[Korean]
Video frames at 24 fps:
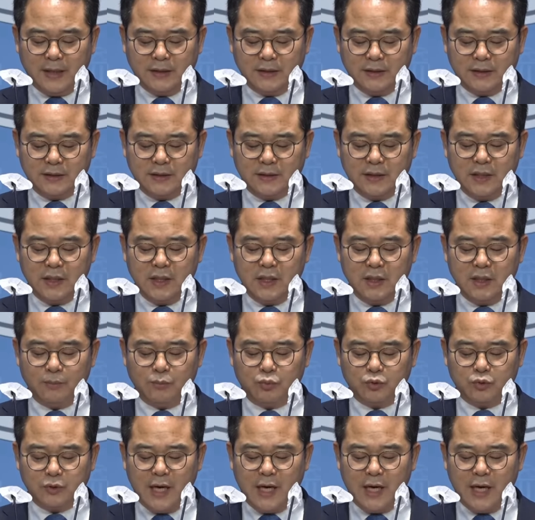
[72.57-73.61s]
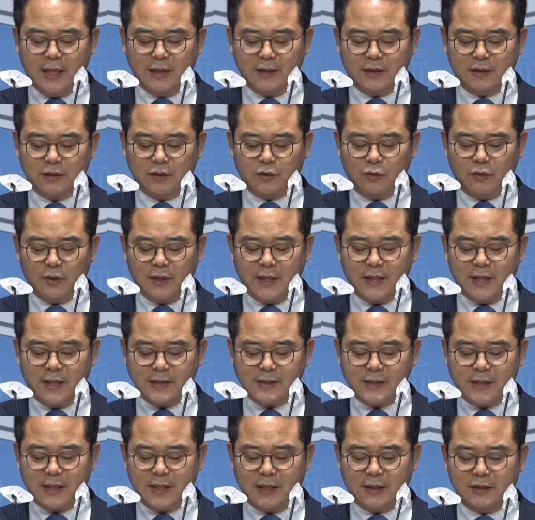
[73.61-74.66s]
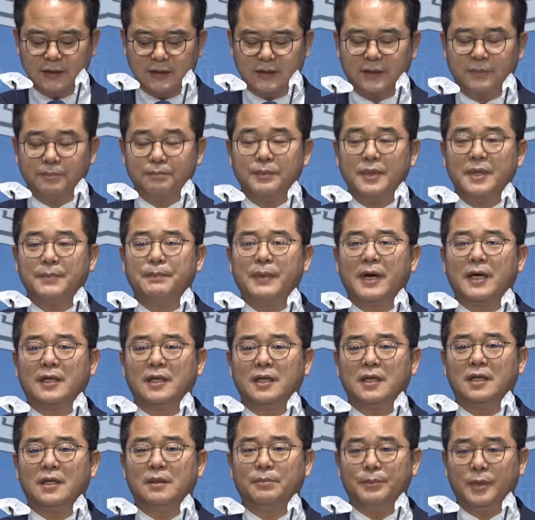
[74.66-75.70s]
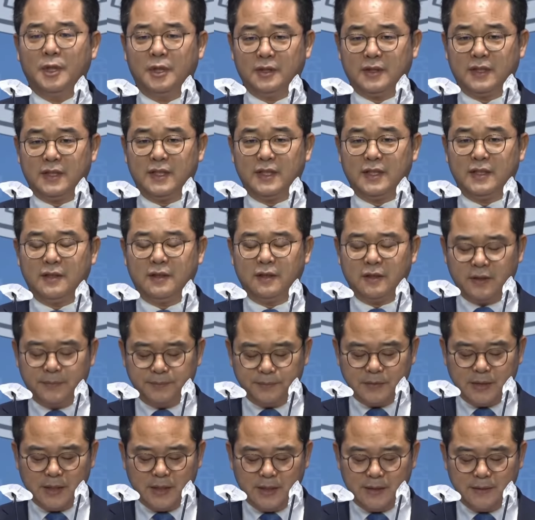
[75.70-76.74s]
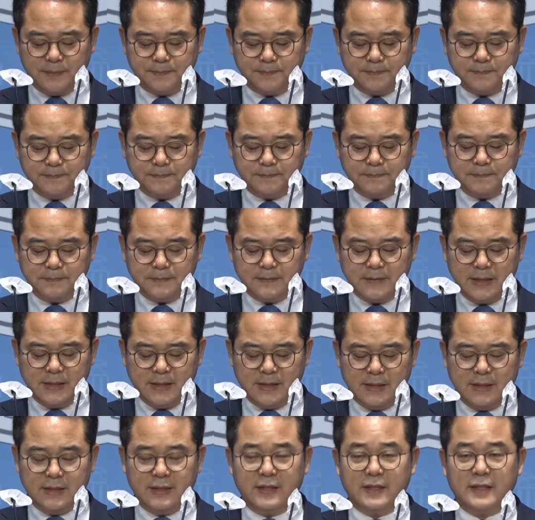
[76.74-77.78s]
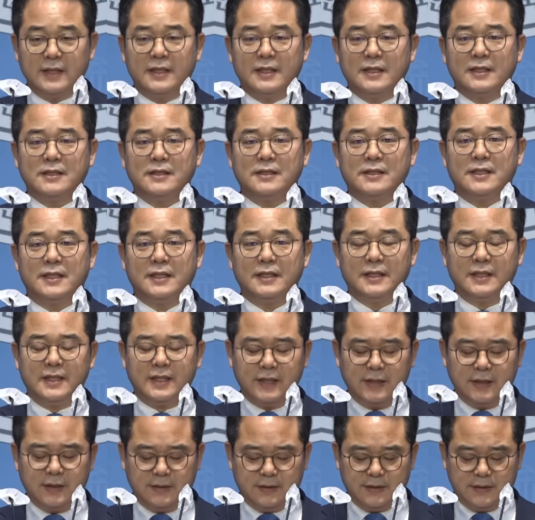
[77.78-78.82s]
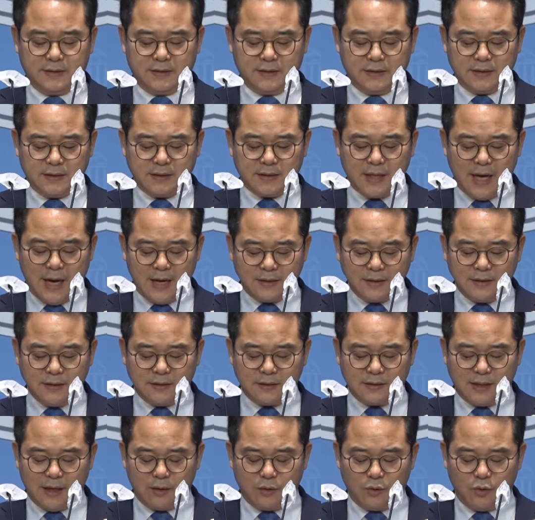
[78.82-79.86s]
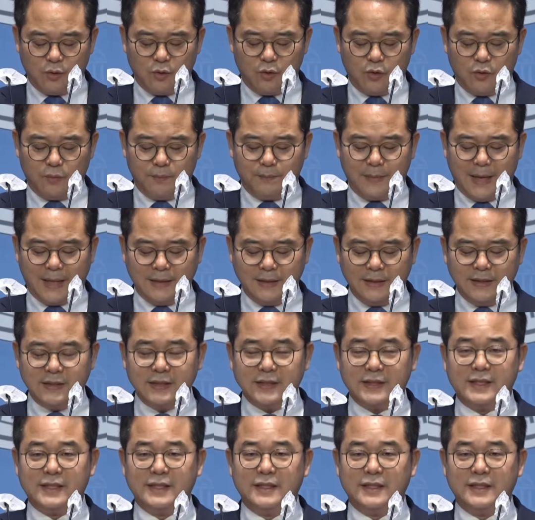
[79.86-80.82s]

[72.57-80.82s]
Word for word: 툭툭 치면서 너 많이 컸다 까부지 마라 음. 너는만 내 부하야 영원한 부하야 그런 느낌 네. 있잖아요 그래갖고는 또 그러잖아요 한동훈한테 가면서